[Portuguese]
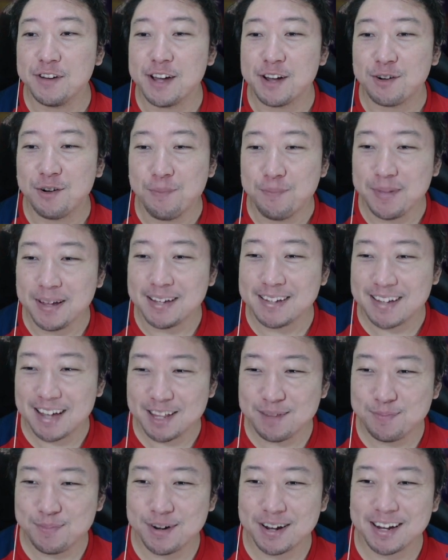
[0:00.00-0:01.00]
recompensado
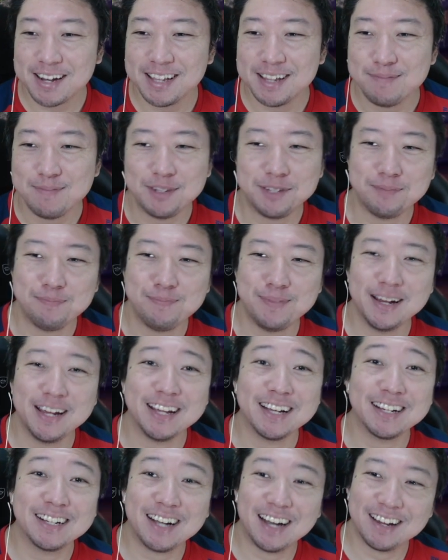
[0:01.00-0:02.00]
por aquela misplay,
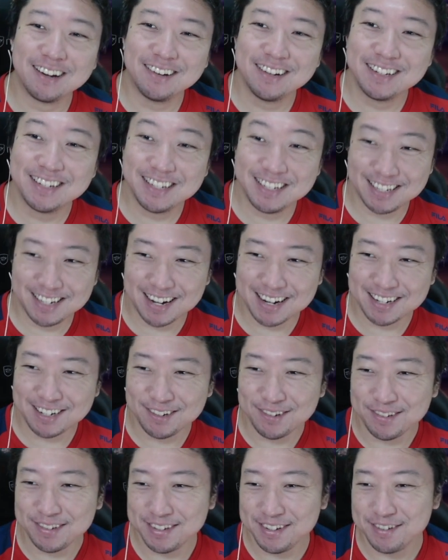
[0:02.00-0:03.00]
cara. Olha esses
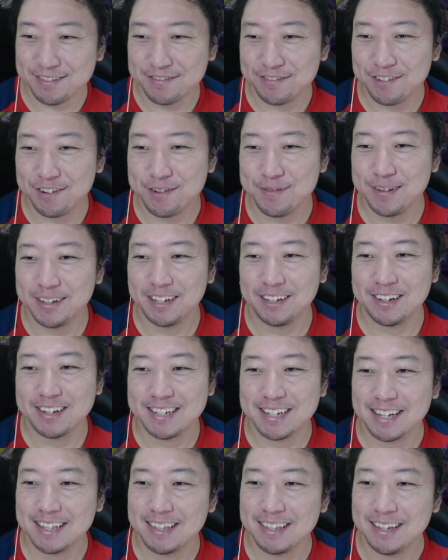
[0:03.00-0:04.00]
dragãozinhos formando a
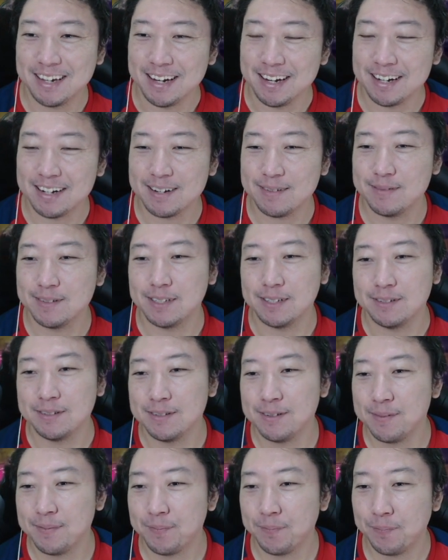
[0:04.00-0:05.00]
nossa trinca, mano.
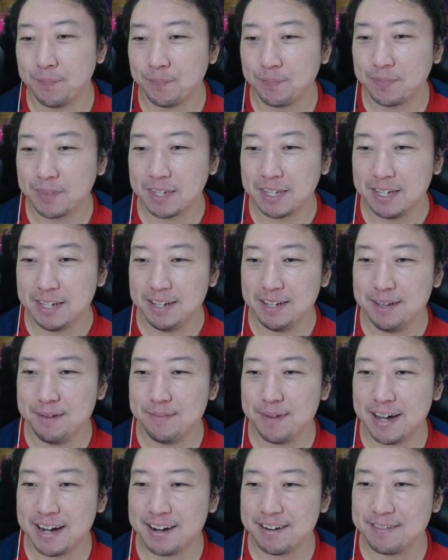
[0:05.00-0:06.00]
Que
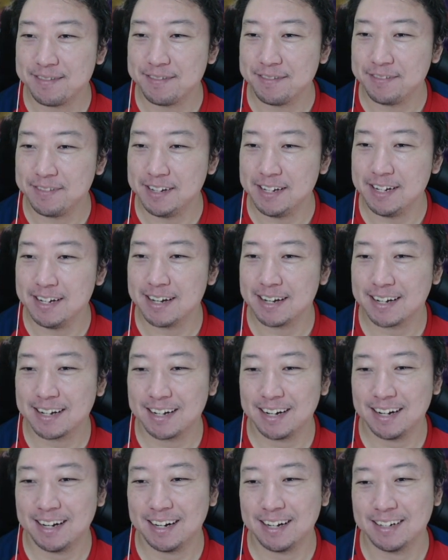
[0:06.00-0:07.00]
maravilha,
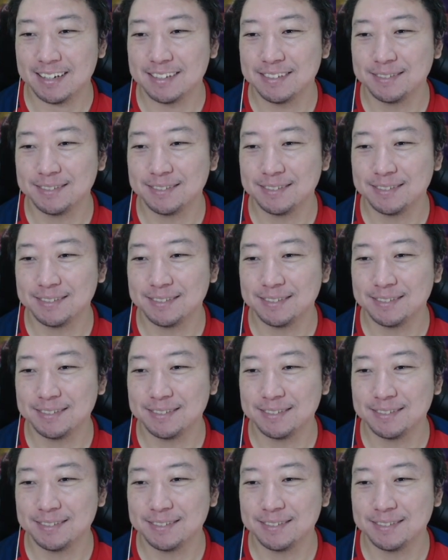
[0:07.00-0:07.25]
cara.